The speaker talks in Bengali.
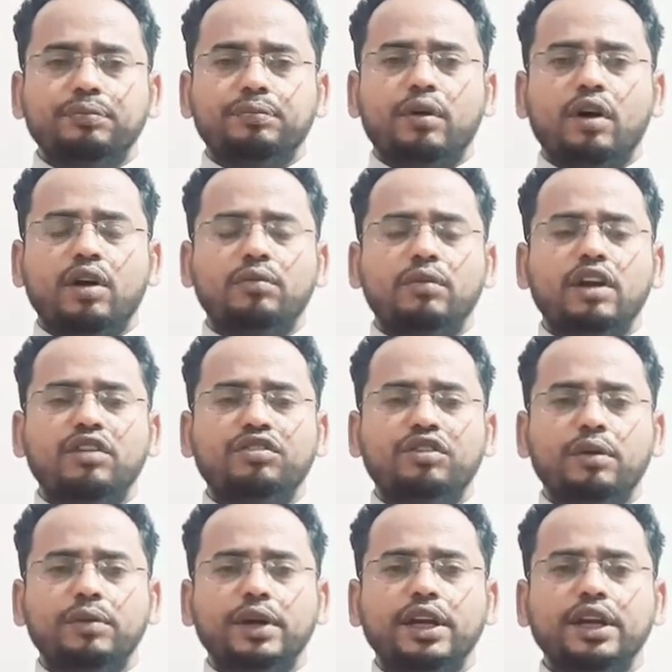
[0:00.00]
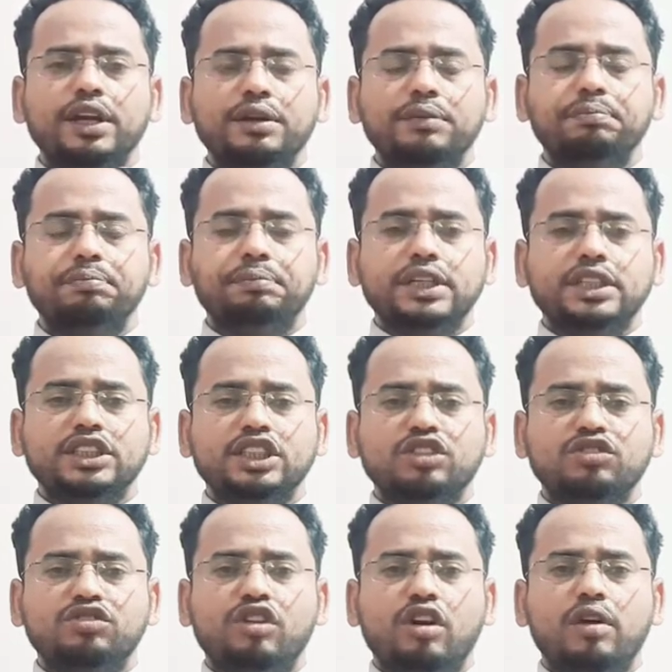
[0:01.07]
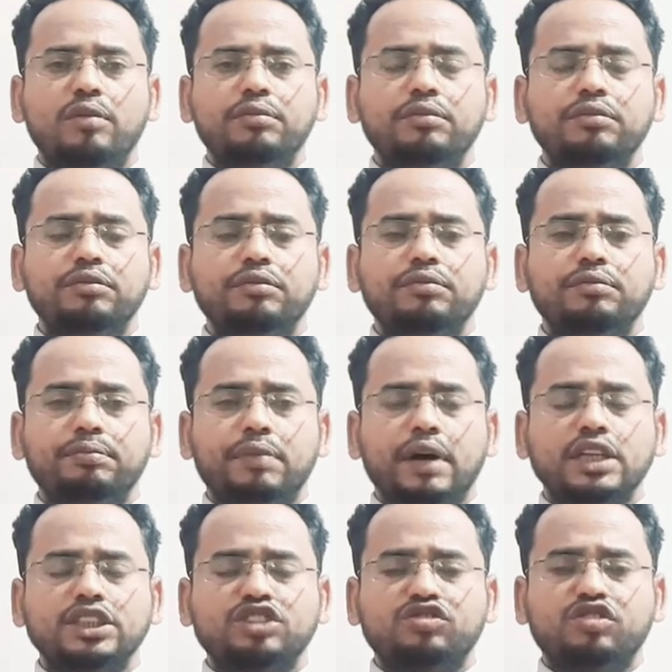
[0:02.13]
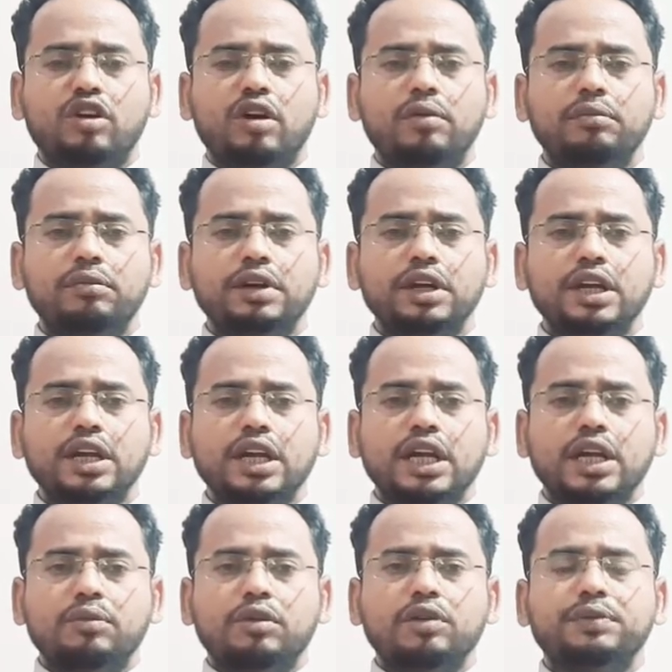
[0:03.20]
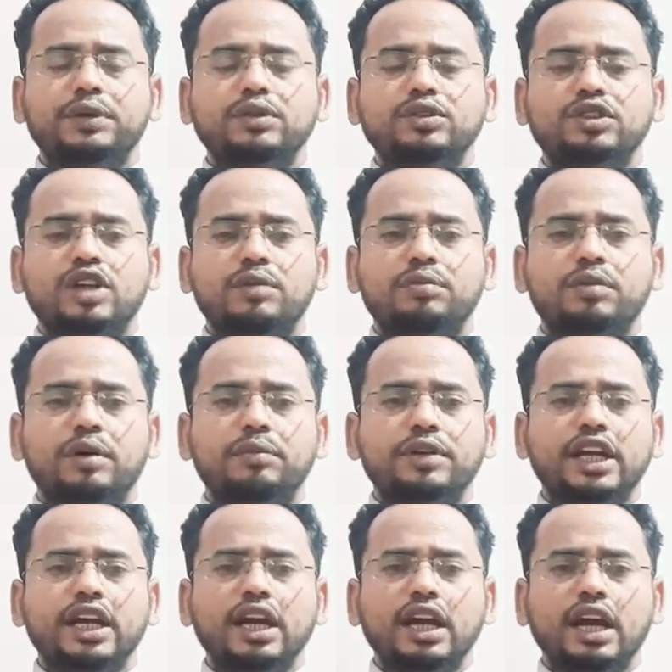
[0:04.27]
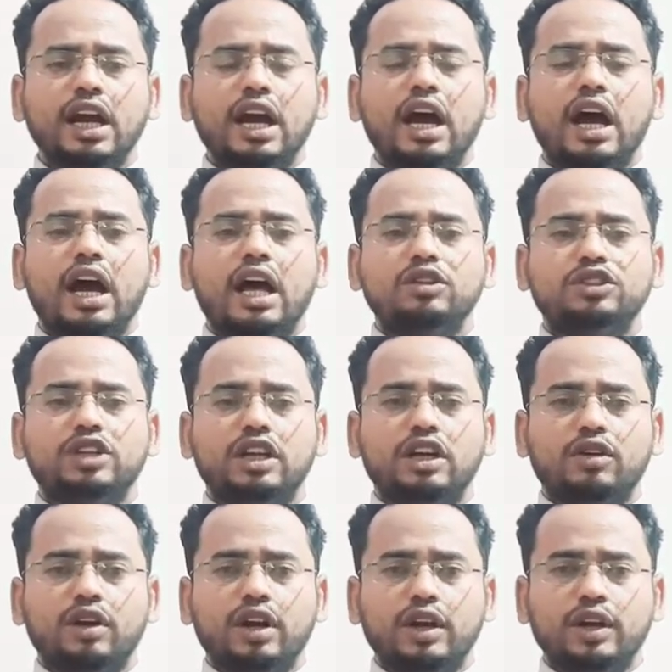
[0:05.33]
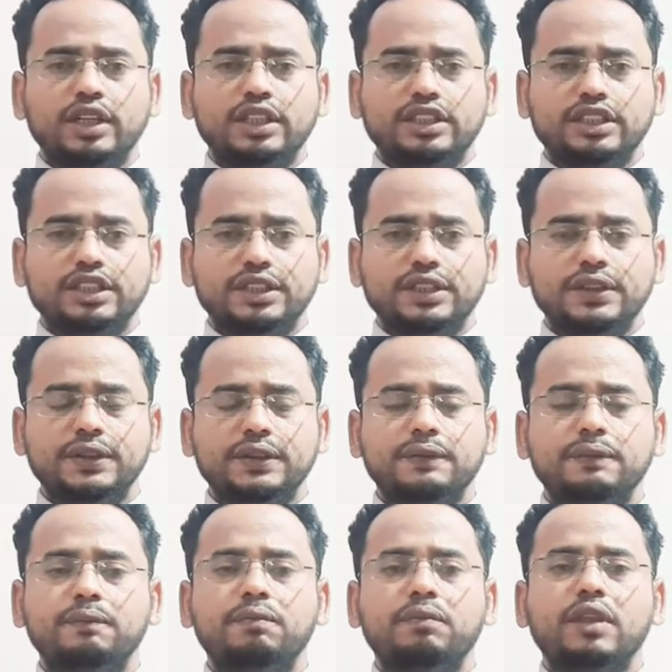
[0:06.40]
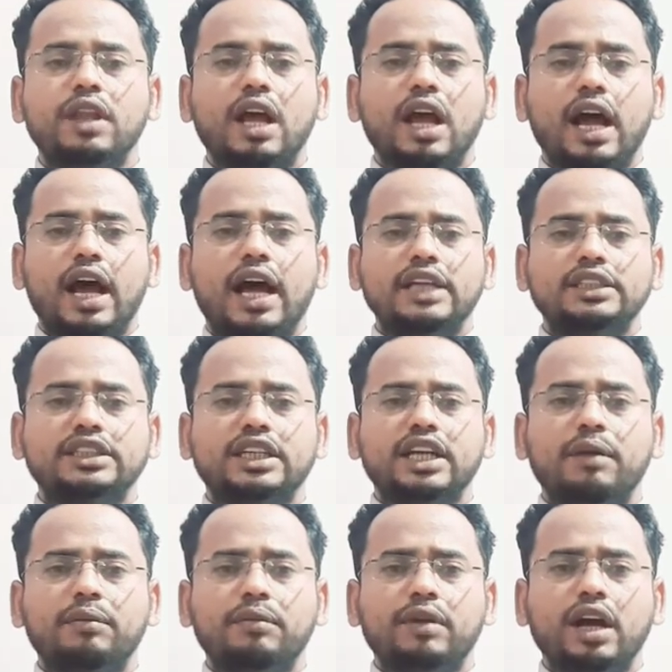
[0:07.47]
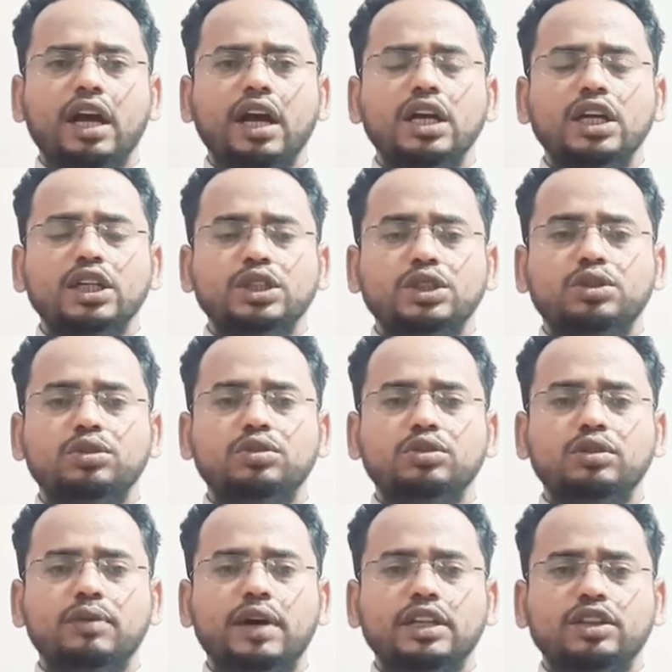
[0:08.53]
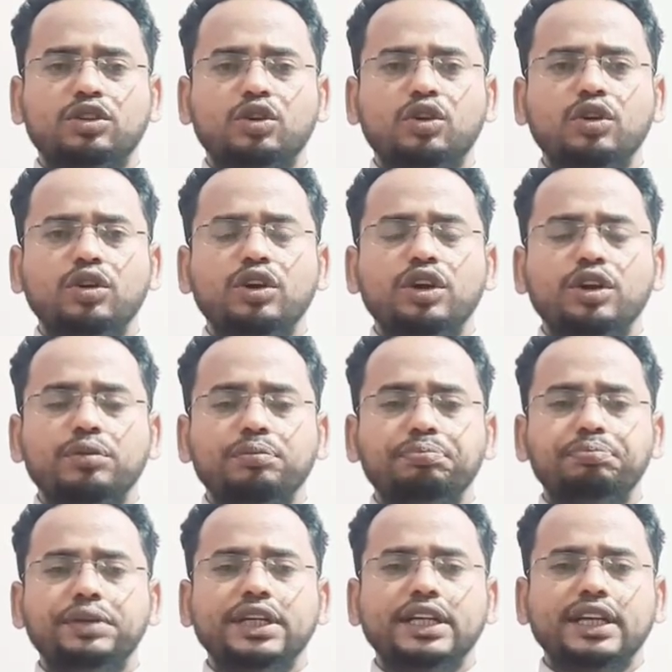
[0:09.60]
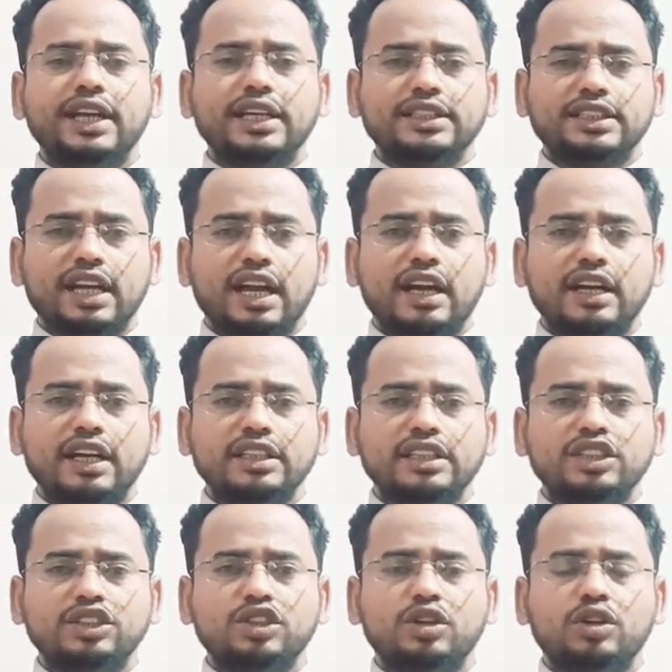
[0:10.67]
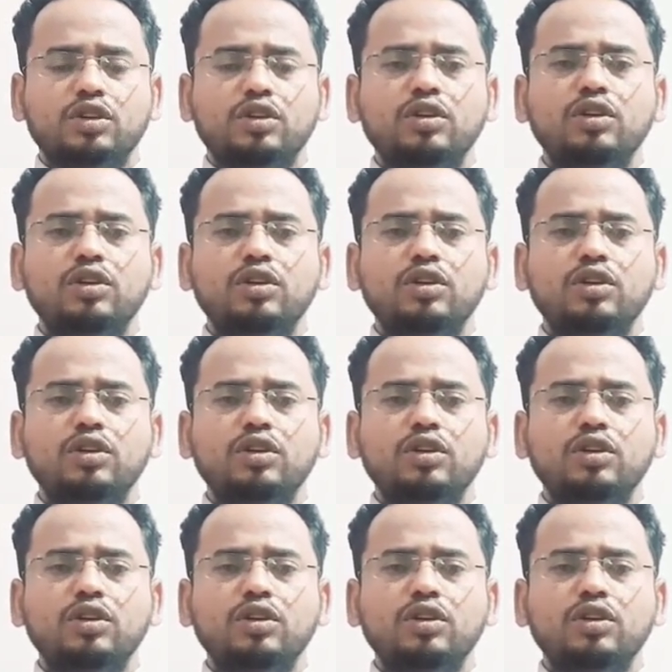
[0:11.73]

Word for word: ফর্মাল ফর্মের প্রেজেন্ট ফর্ম পাস্ট ফর্ম এবং ফিউচার ফর্ম নিয়ে আলোচনা করা হয়েছে আজকে আমরা শুধুমাত্র বিগিনার্স লার্নারদের জন্য